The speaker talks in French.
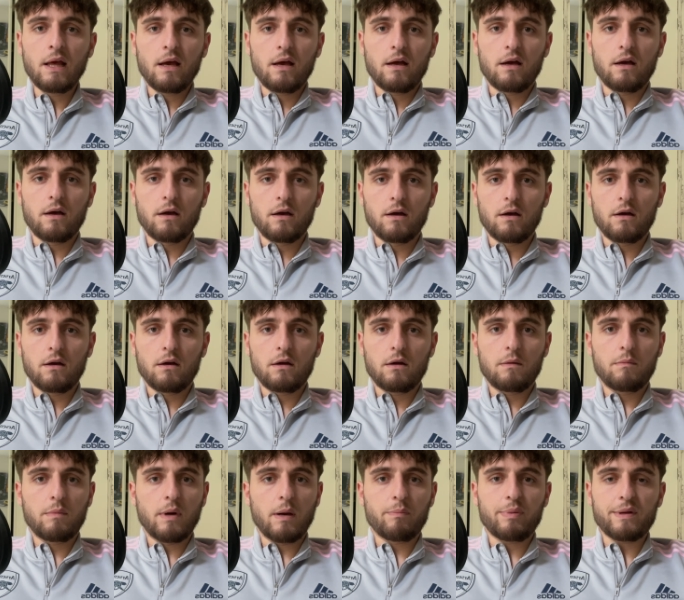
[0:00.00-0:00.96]

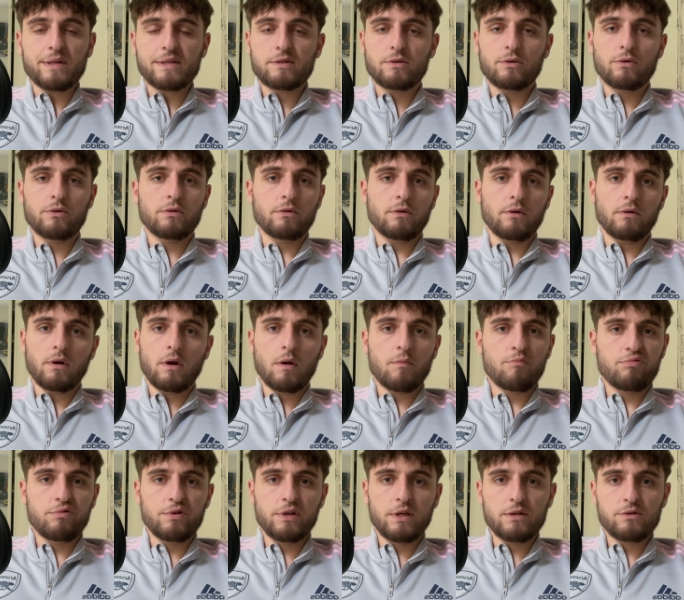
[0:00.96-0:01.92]
bah parce que
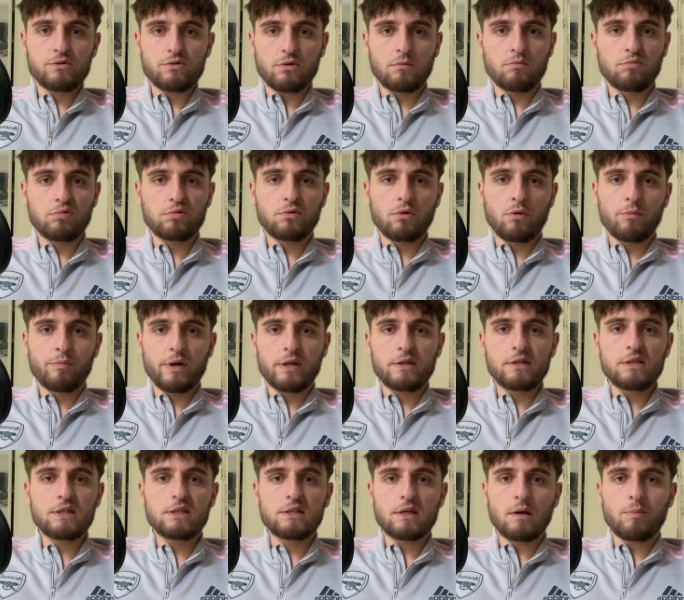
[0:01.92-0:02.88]
appuyer sur le bouton
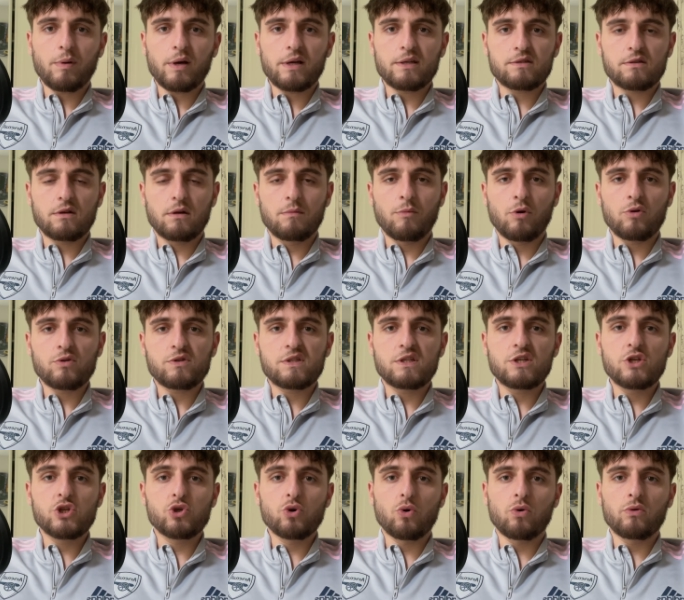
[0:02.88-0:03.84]
panique après seulement
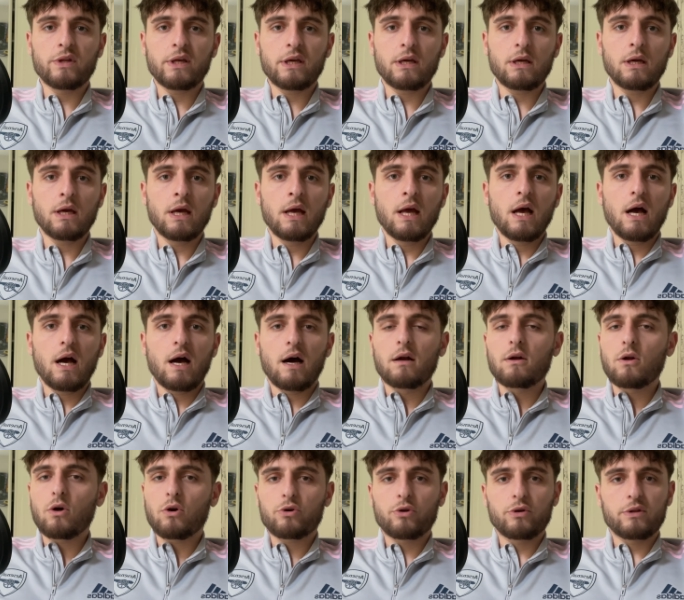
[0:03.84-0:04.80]
six journées
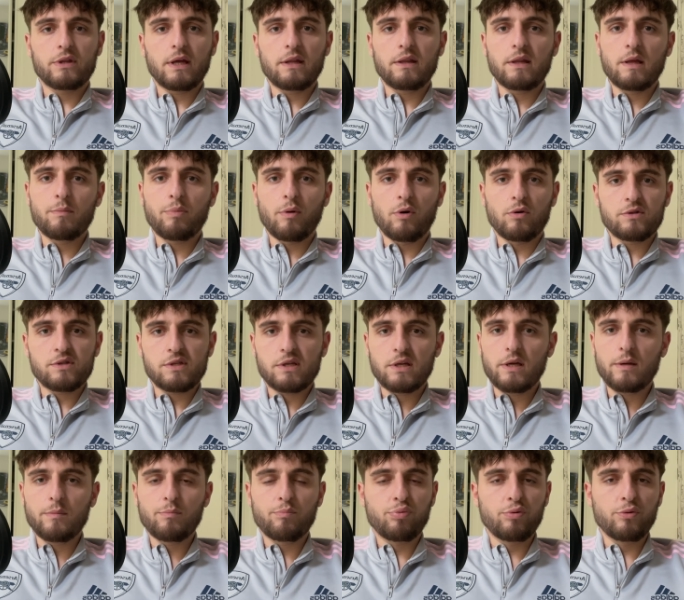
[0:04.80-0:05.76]
alors que tu as
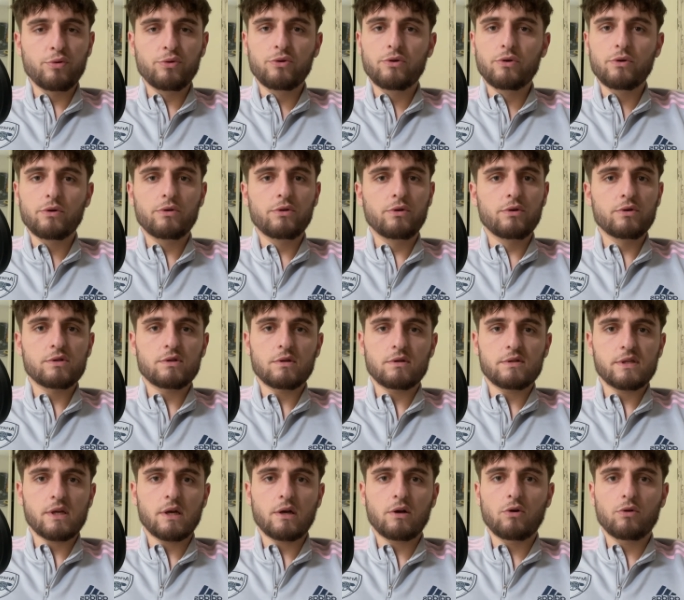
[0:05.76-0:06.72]
dépensé plus de
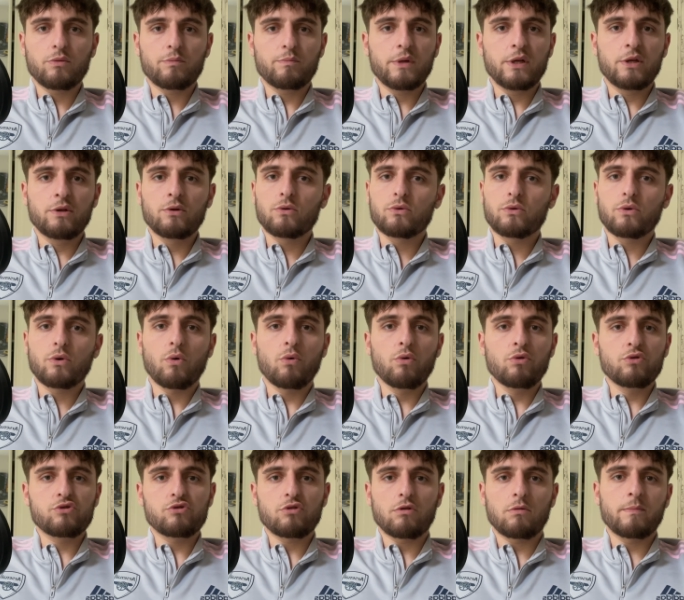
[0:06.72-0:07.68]
250 millions
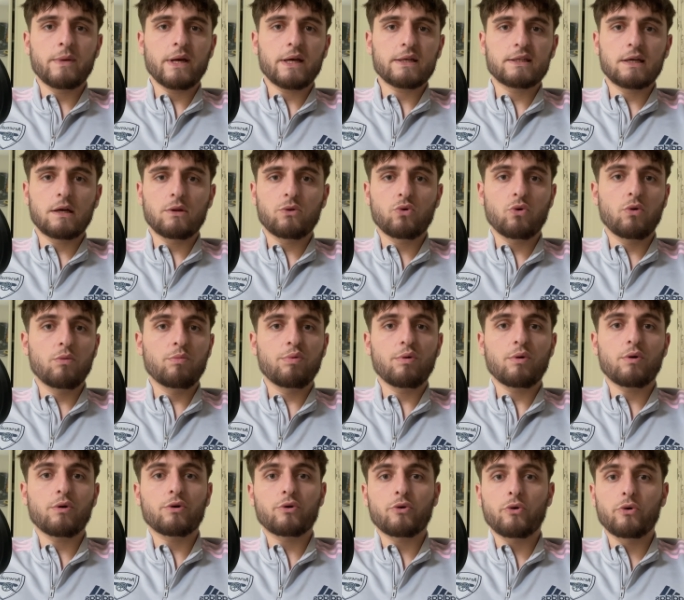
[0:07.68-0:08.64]
d'euros sur le mercato
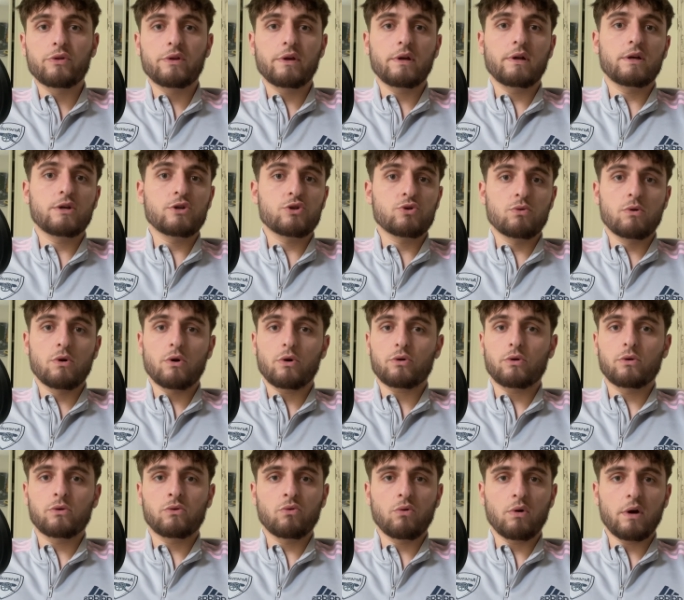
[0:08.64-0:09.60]
pour recruter les joueurs
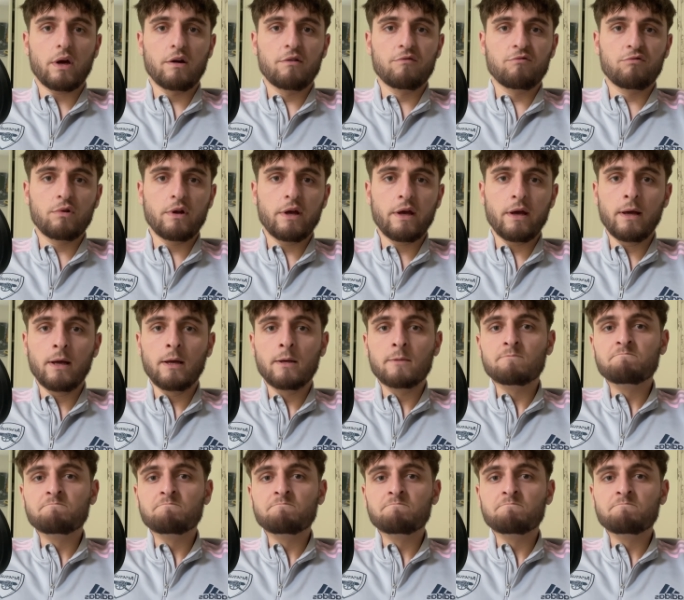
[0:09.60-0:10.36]
que Tourelle voulait